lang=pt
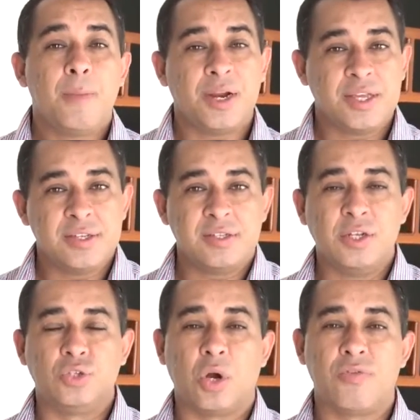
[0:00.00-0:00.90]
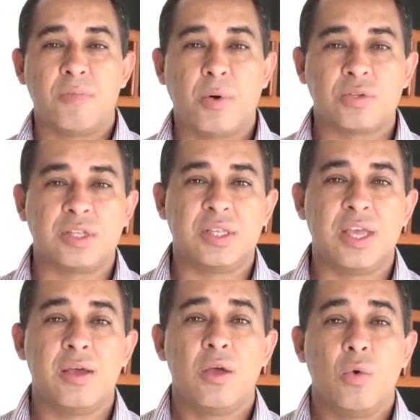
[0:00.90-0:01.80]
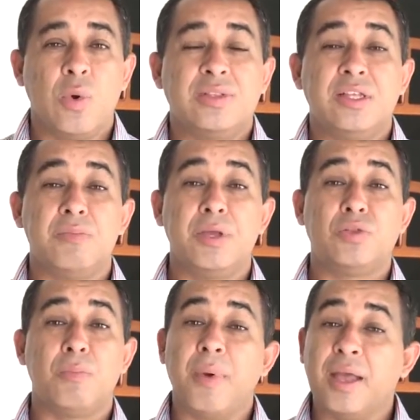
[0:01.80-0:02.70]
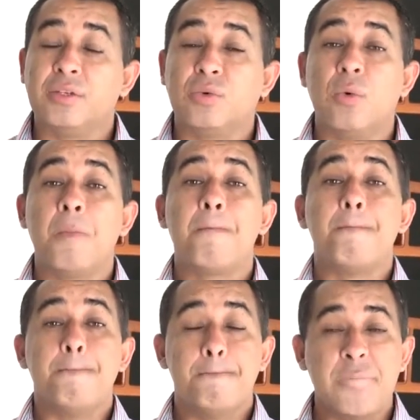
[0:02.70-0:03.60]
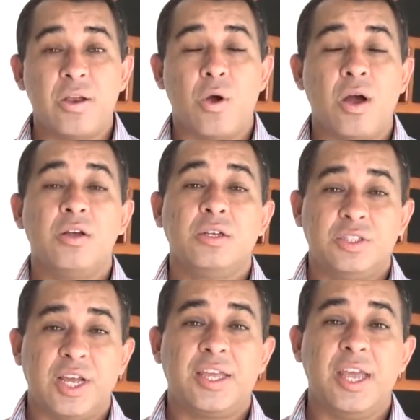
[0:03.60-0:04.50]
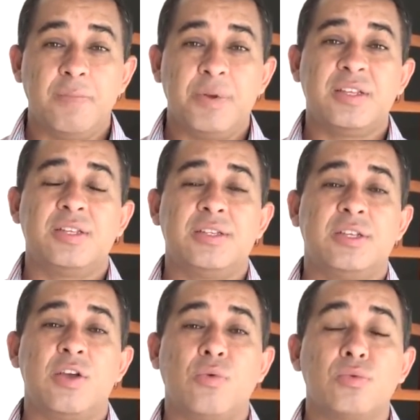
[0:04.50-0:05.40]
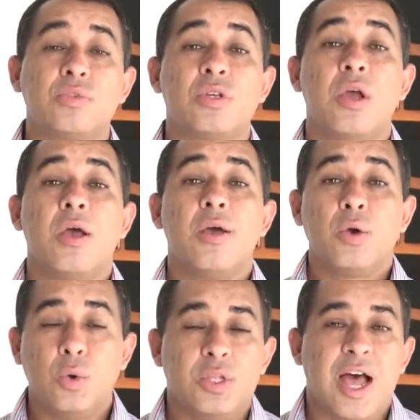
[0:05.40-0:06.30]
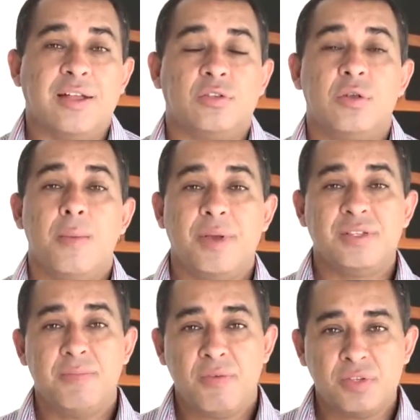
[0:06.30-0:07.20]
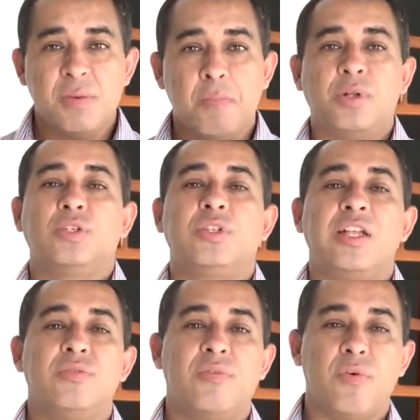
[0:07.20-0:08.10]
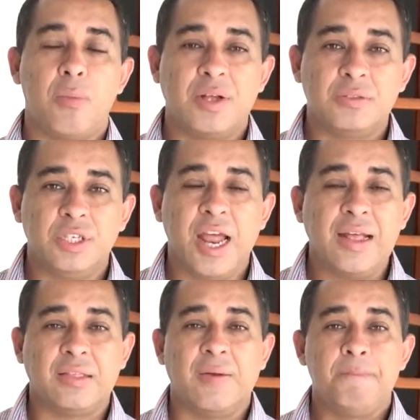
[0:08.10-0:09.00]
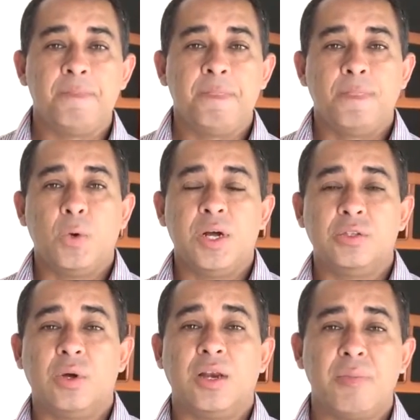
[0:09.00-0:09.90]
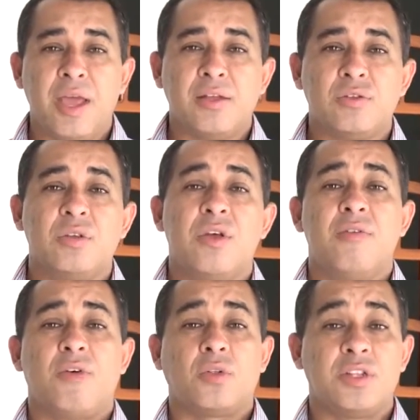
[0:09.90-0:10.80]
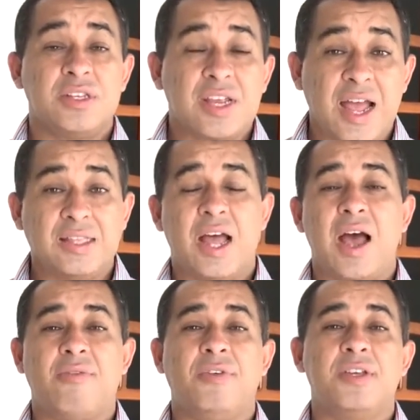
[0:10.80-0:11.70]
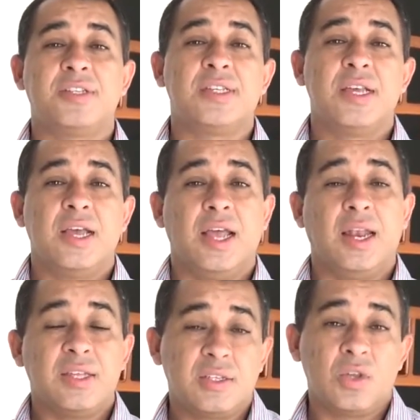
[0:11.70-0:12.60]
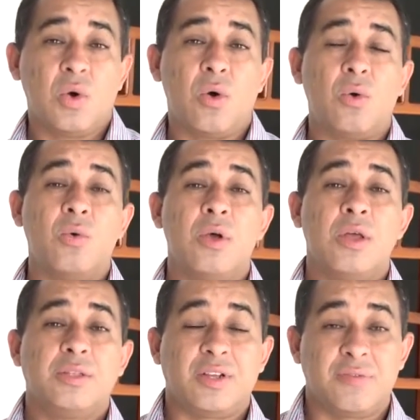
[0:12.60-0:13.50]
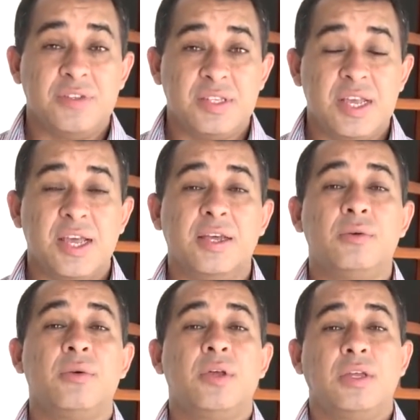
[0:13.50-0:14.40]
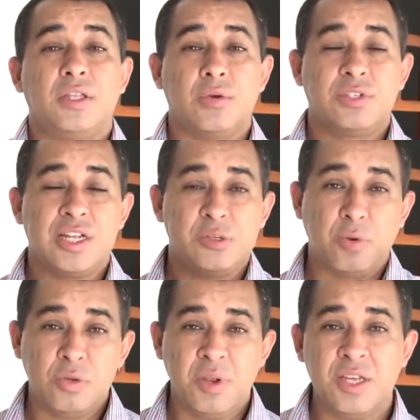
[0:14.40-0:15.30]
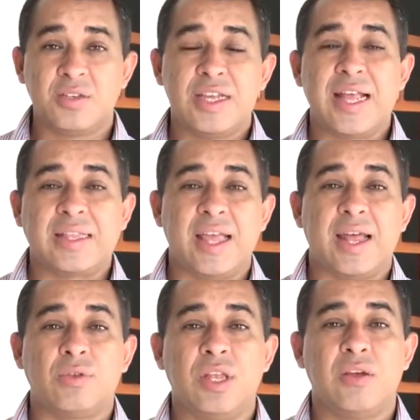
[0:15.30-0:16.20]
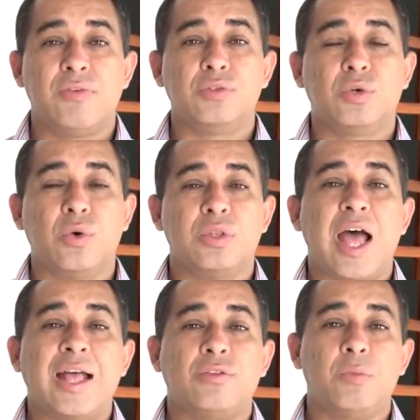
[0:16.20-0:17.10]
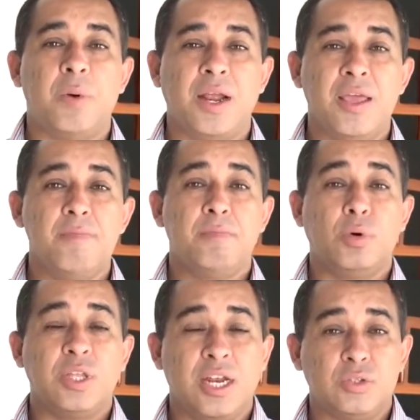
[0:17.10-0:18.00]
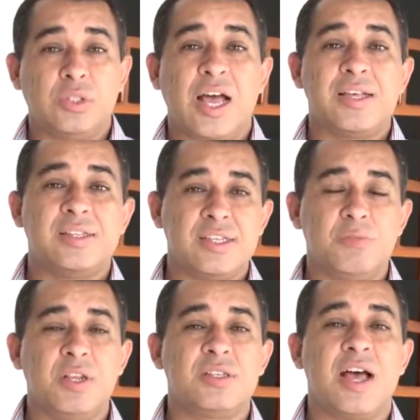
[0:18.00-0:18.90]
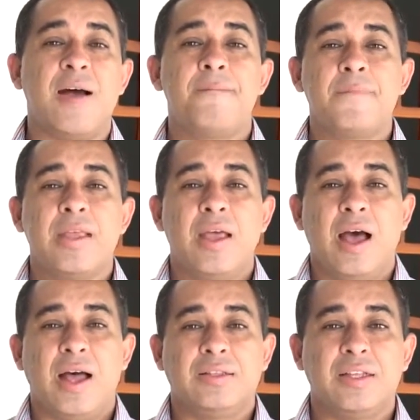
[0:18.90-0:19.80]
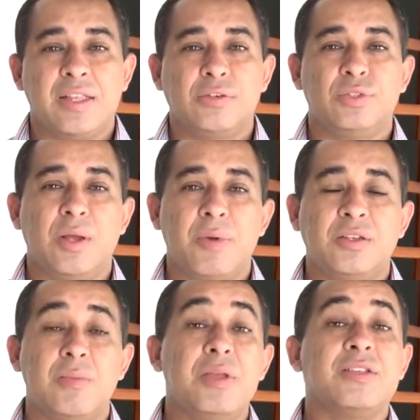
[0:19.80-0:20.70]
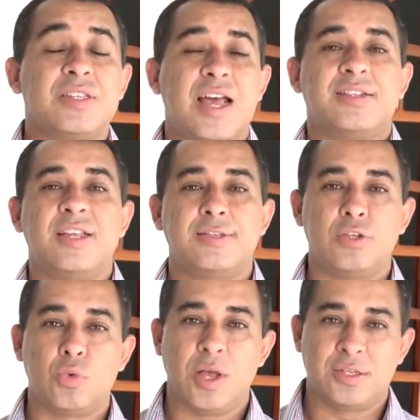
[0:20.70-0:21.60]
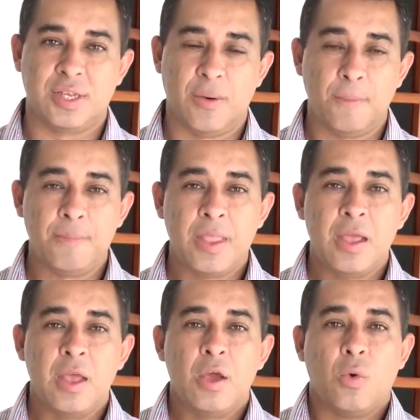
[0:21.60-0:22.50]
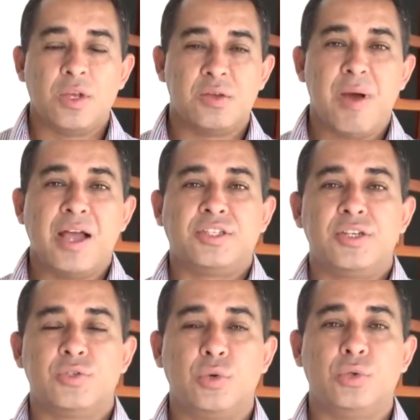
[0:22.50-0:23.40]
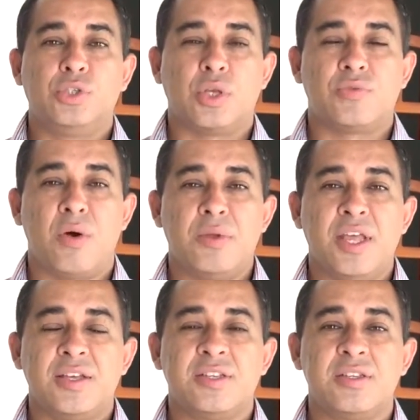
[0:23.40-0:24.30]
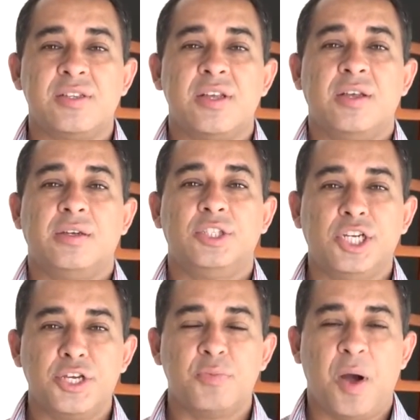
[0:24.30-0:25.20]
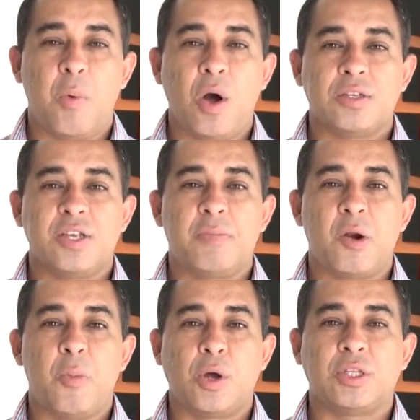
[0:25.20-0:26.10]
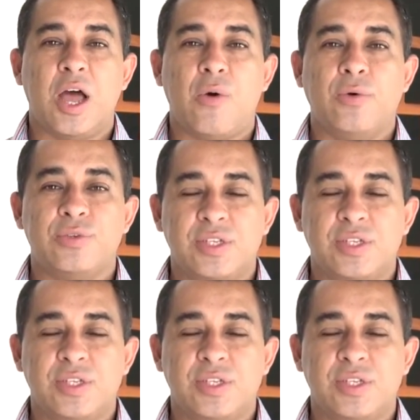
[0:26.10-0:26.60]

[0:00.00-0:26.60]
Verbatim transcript: para que este jovem possa ter um atendimento médico melhor, já que ele precisa de alguns cuidados. Mas também você pode ajudar de uma forma direta, doando alimentos, fraldas descartáveis, é lençol, travesseiro. Então já disponibilizo aí na tela o telefone de contato para quem puder ajudar e sensibilizar a tentar justamente amenizar essa situação. Com as imagens do Josval Menezes, Jane Barbosa para o portal